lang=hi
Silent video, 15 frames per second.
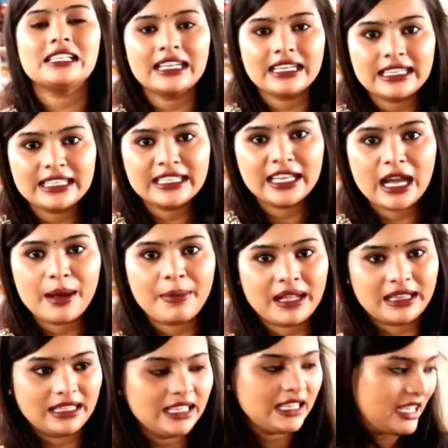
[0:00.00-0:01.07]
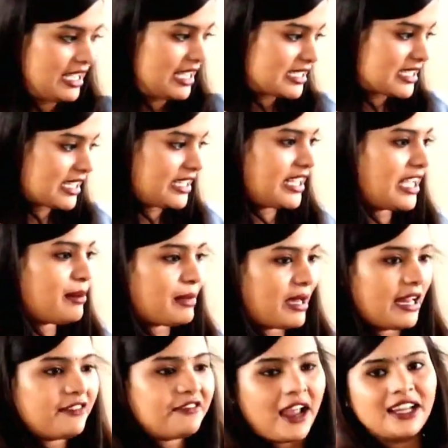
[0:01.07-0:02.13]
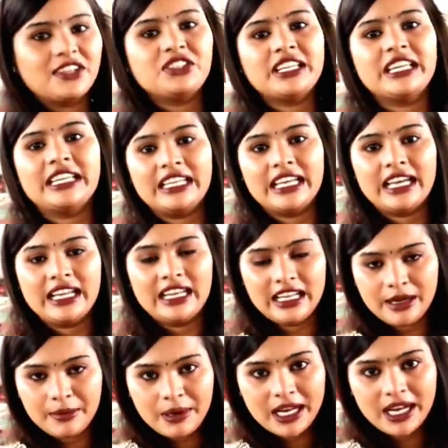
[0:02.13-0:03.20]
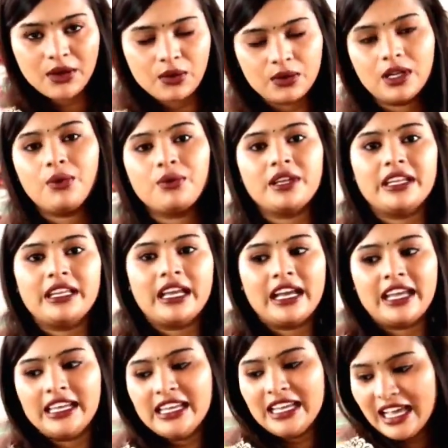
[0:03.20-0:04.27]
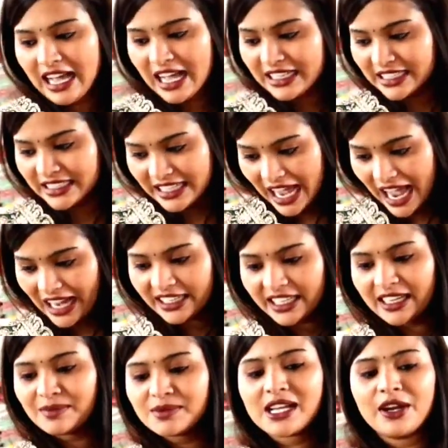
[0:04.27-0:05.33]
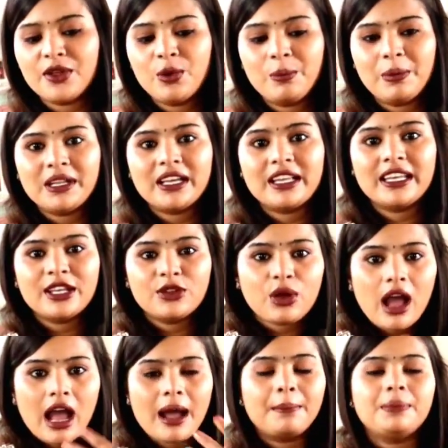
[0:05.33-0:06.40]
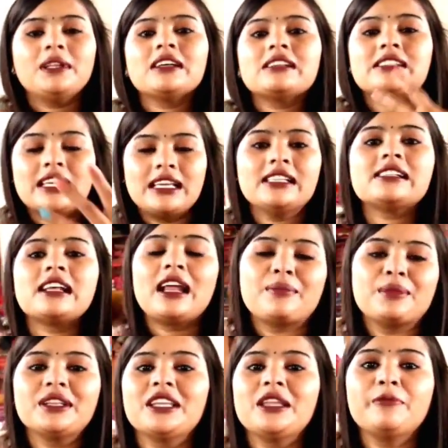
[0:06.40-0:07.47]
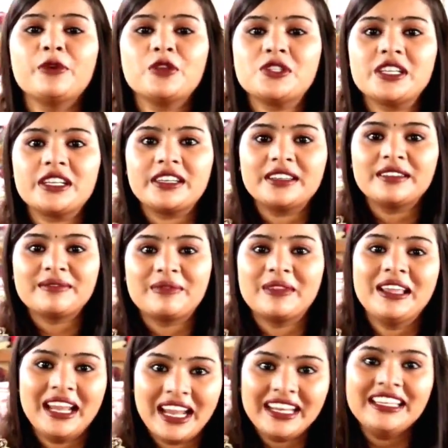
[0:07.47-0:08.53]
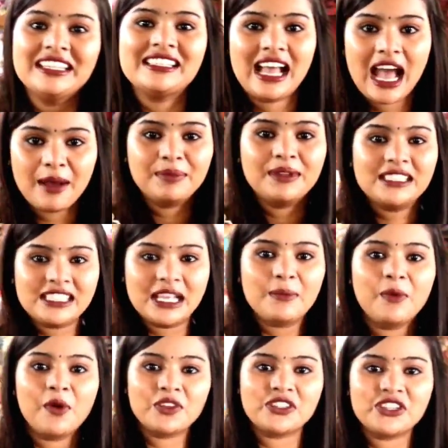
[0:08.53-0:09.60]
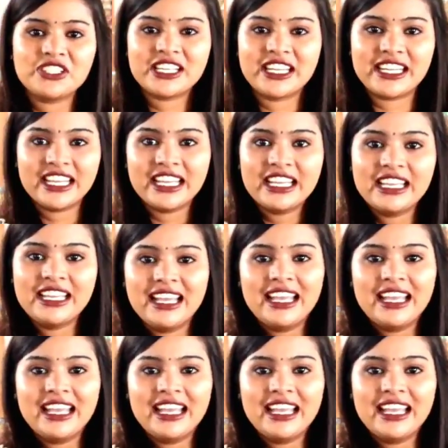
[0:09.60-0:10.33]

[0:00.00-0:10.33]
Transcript: इसीलिए नहीं दिखा पाते सर ये हमारा फैक्ट्री एरिया है हमारा गोडाउन एरिया है, है। अगर यहाँ की हम साड़ी ओपन करेंगे तो आप तक सही सलामत नहीं पहुँचेगी राइट हम्म। आप तक सही पहुँचनी चाहिए बिल्कुल